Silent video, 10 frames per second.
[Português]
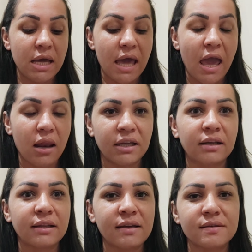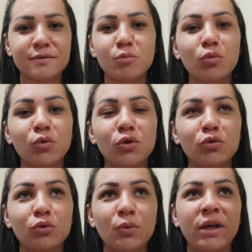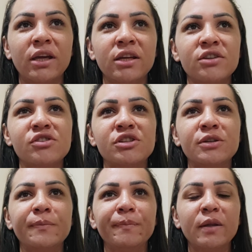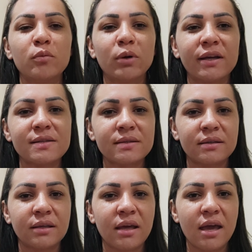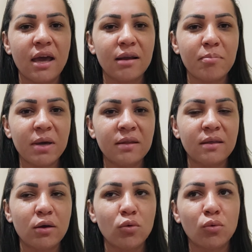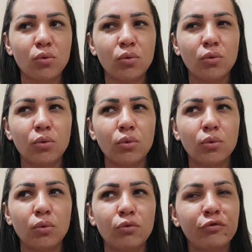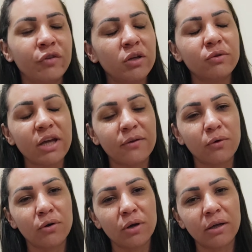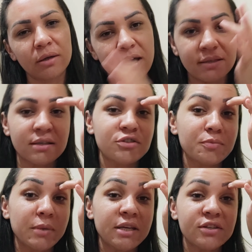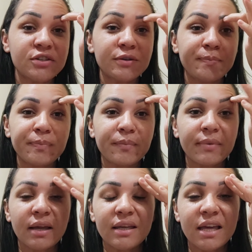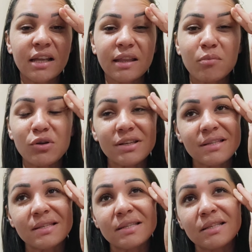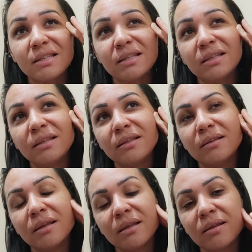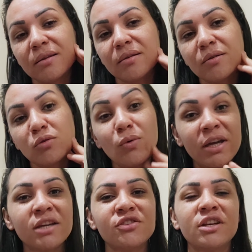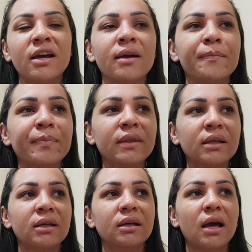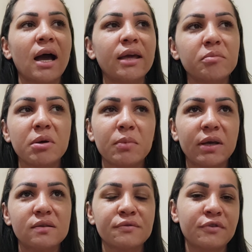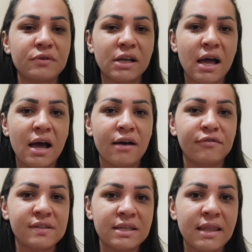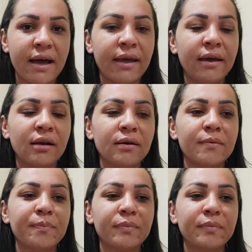ela, ela tá assim muito doente, porque assim, ela perdeu o, o filho e a nora recentemente e ela tá muito assim doente, né? Aí minha mãe resolveu ir lá visitar ela